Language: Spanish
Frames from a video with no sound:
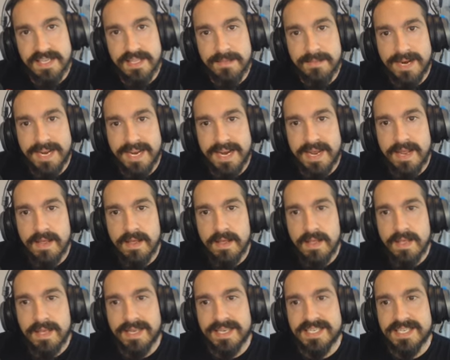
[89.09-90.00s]
de manera
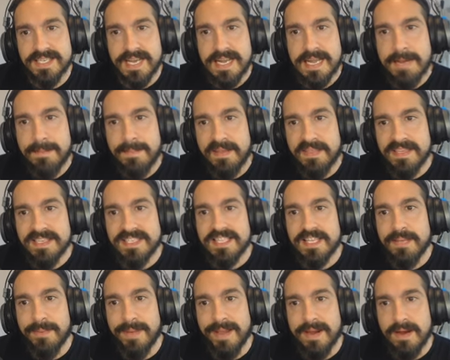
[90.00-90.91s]
que sean capaces
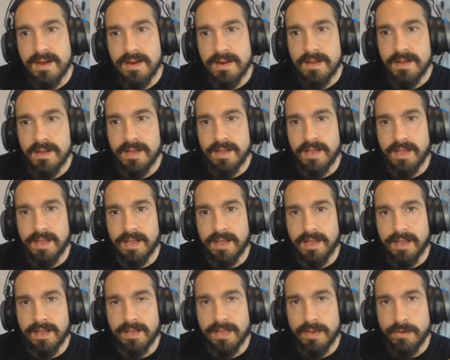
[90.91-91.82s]
de ver
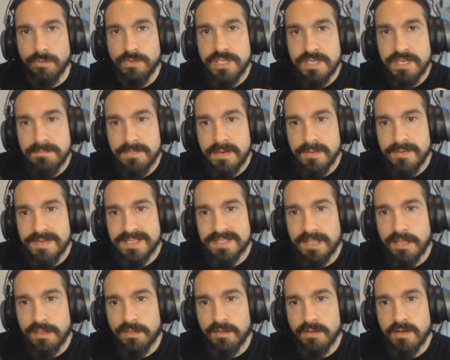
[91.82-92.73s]
eh, en un simple
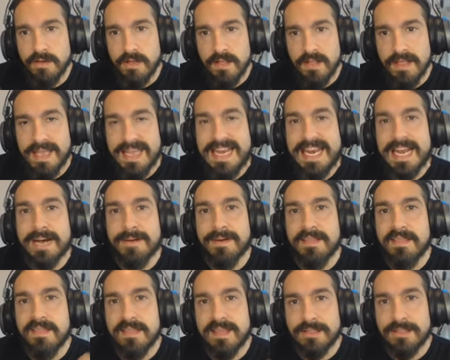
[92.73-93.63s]
vistazo el
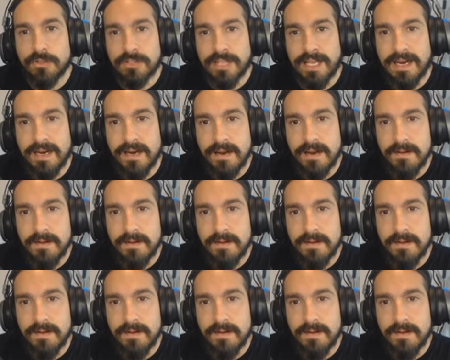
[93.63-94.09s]
avance total